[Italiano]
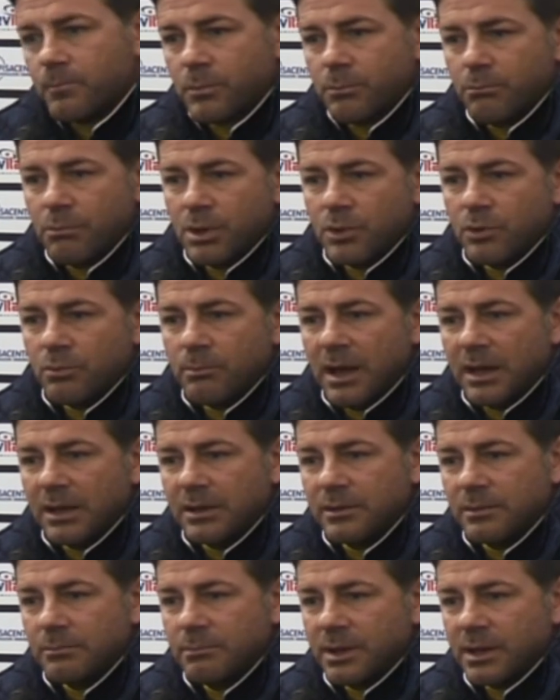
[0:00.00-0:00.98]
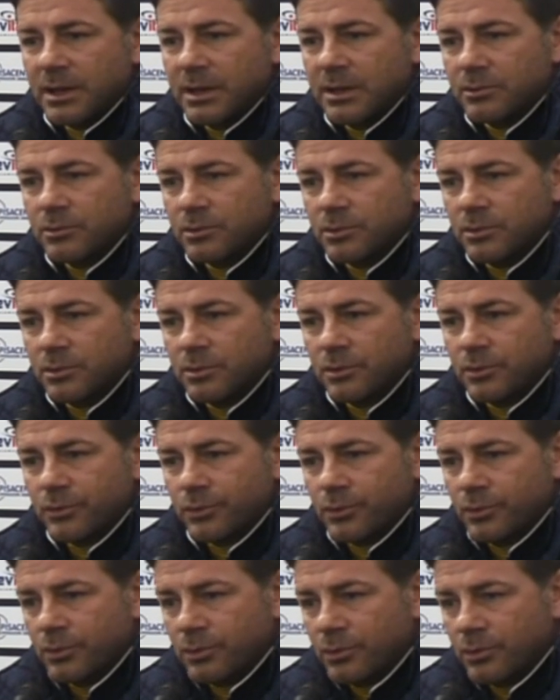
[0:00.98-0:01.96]
Bene o male del Barletto
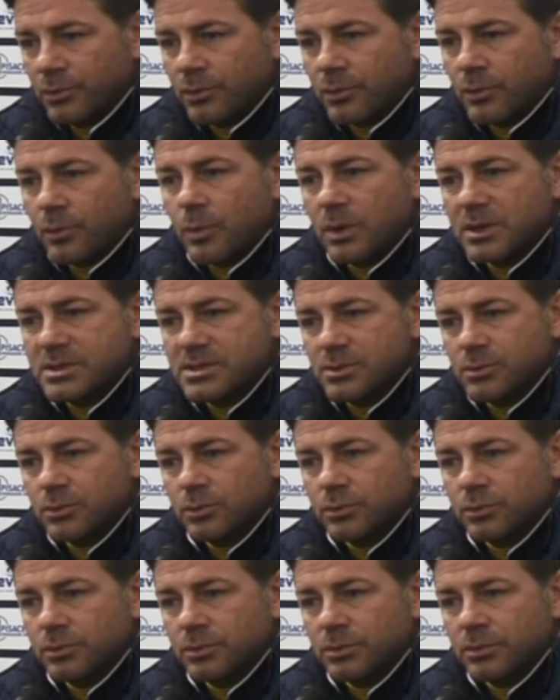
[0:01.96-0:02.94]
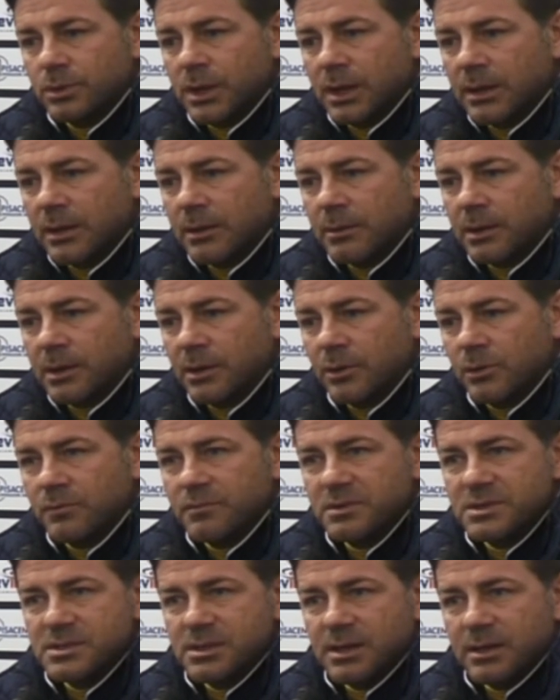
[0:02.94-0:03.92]
conosco quasi tutto, anche perché l'ho
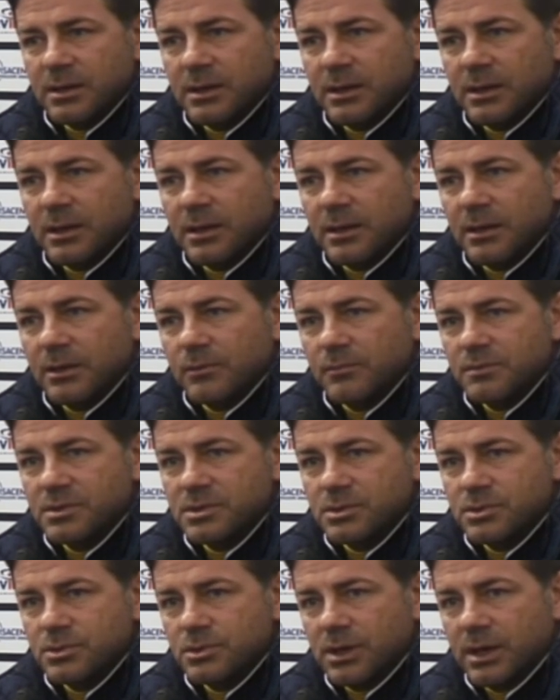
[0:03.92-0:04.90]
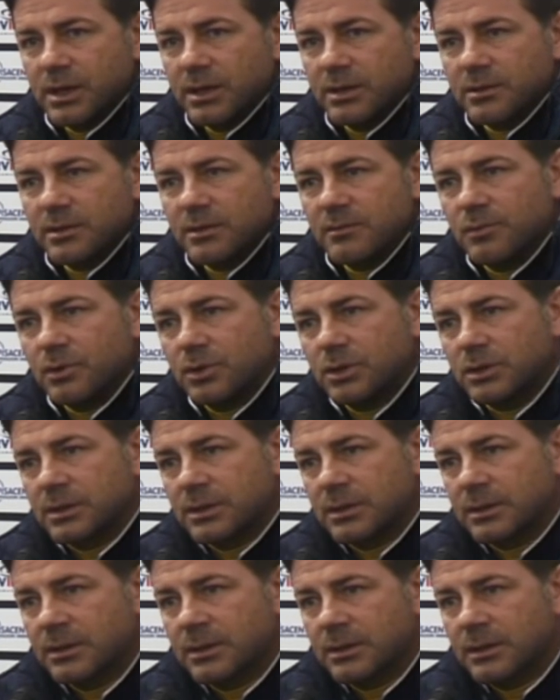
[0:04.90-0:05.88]
visto giocare tre
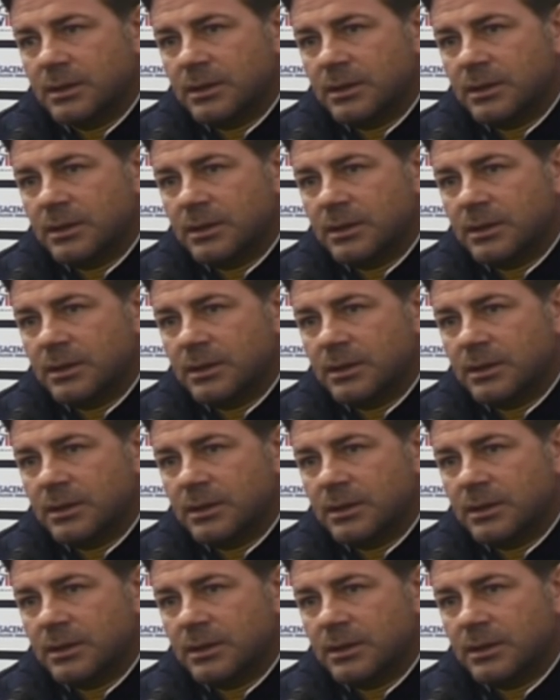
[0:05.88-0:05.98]
volte,